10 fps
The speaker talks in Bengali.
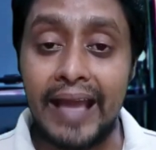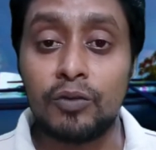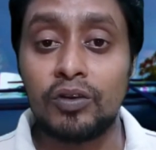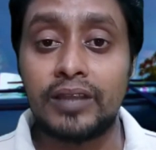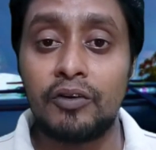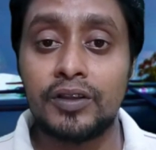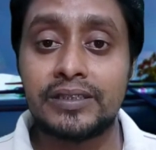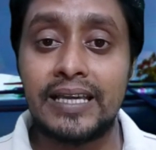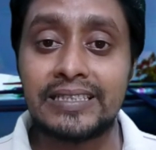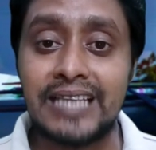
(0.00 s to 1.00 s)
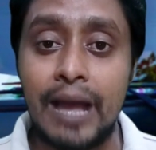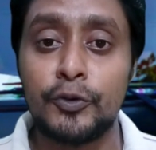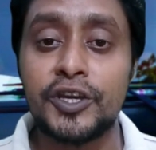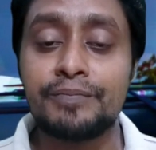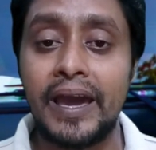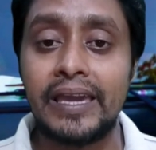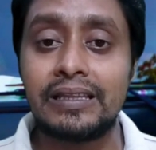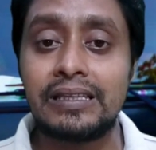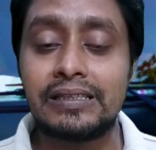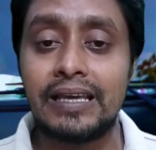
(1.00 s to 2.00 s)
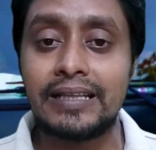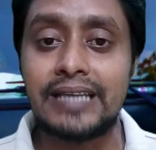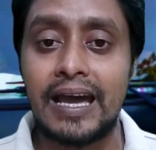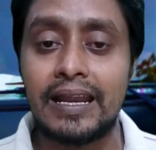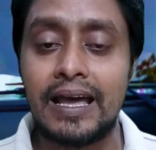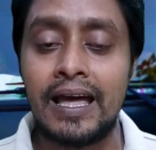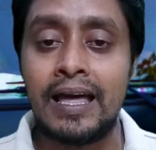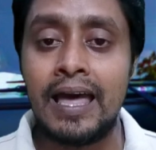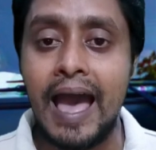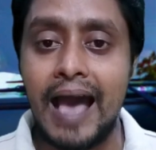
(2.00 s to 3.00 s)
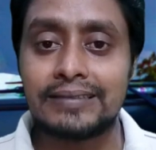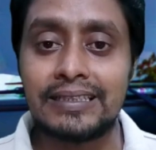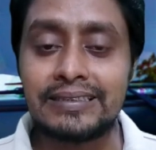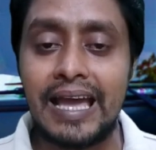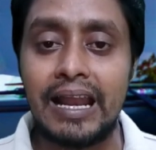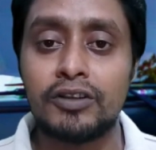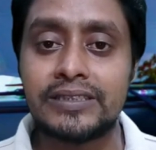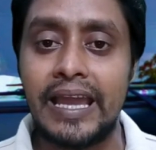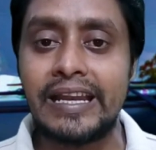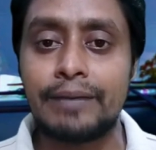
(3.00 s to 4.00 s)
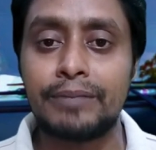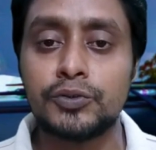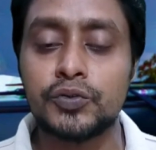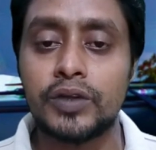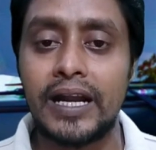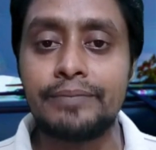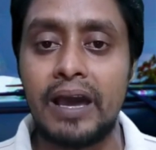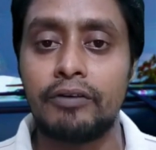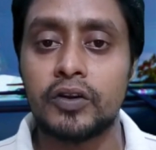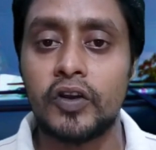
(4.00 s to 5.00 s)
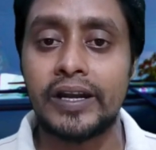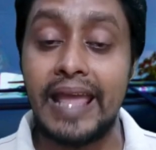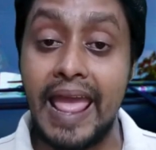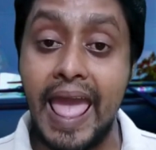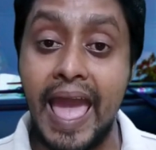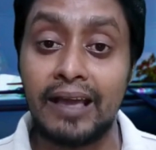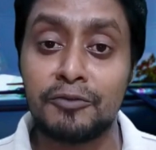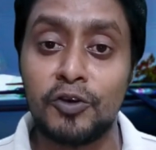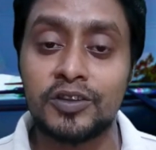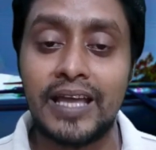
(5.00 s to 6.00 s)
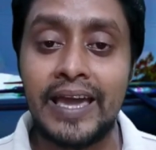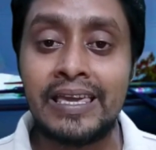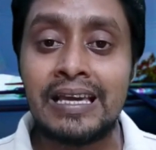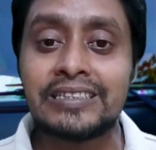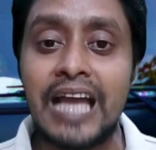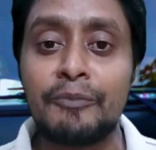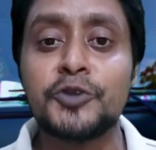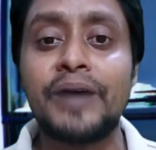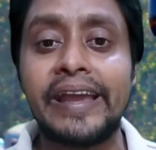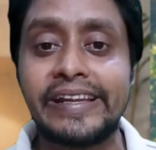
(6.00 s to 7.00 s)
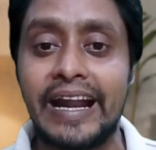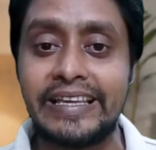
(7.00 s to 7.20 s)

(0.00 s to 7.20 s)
এক কথায় হচ্ছে সাময়িক বাহিনীতে যারা আছেন তারা হচ্ছে এই নাম্বার যুক্ত গাড়ি ব্যবহার করেন এক কথায় সামরিক বাহিনীর